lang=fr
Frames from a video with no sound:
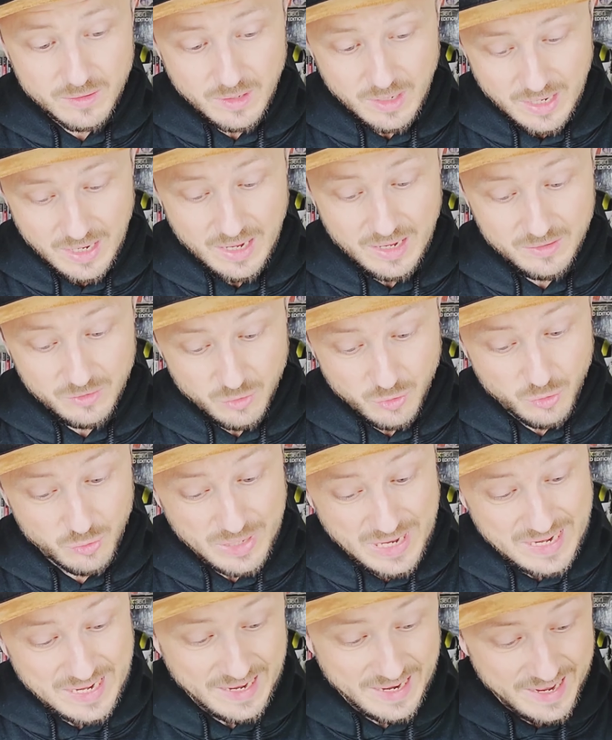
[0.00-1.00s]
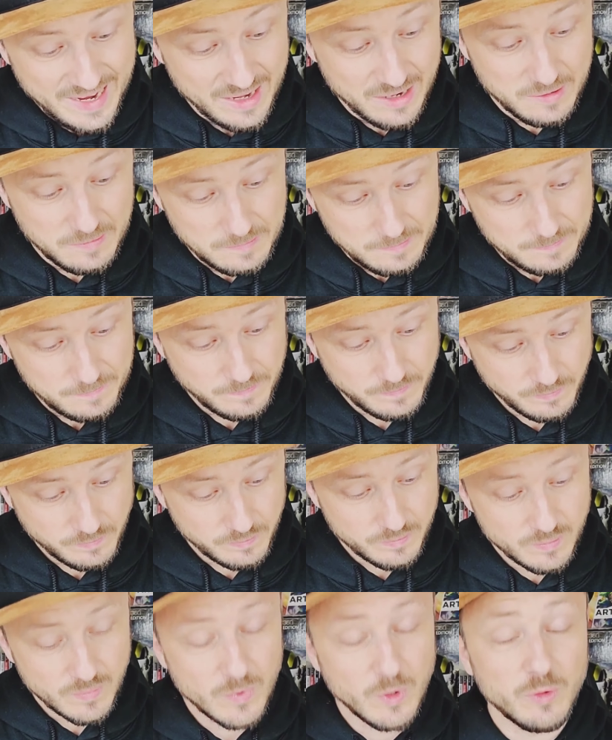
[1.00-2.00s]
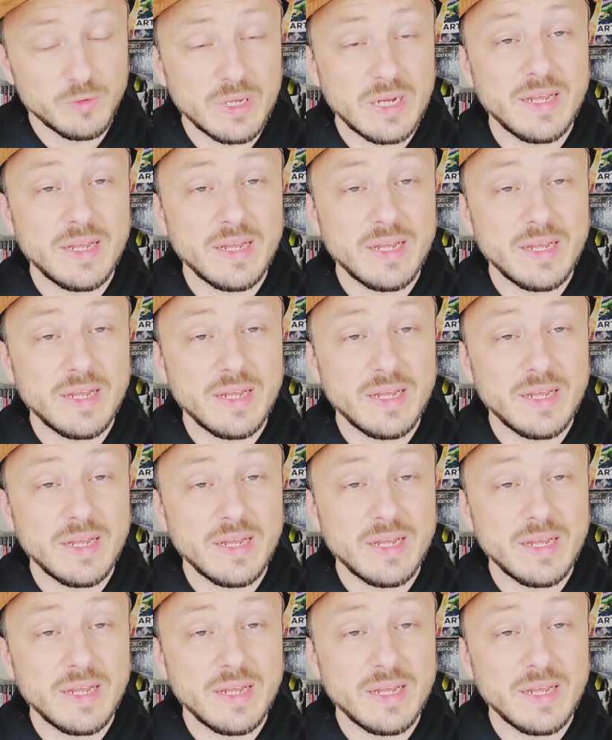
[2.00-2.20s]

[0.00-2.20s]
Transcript: Ah, donc on a les règles. On